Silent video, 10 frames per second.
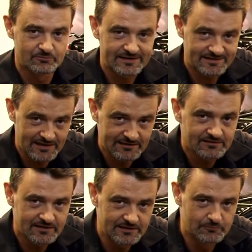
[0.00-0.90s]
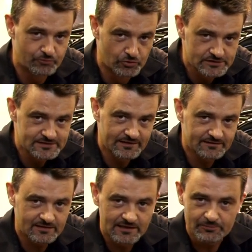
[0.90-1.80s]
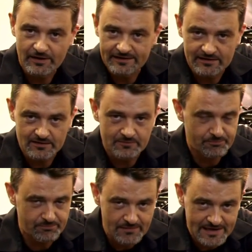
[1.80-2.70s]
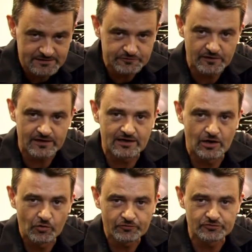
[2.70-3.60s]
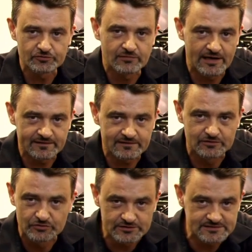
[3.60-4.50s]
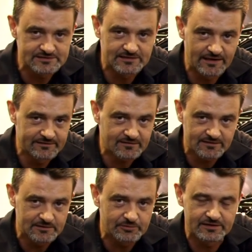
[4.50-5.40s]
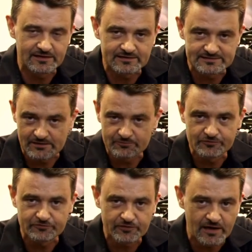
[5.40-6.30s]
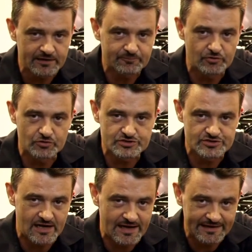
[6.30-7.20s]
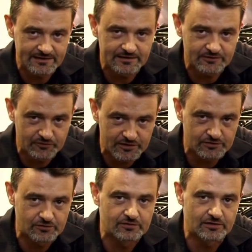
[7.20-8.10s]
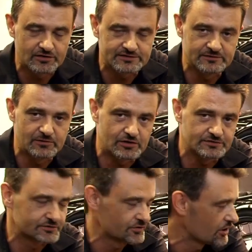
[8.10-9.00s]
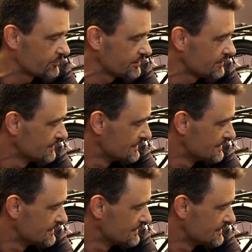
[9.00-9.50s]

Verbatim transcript: man kennt den Impulsantrieb, einer der meistverkauften und meistgenutzten Antriebe in der gesamten Fahrradbranche, eine Eigenentwicklung aus dem Hause Derby.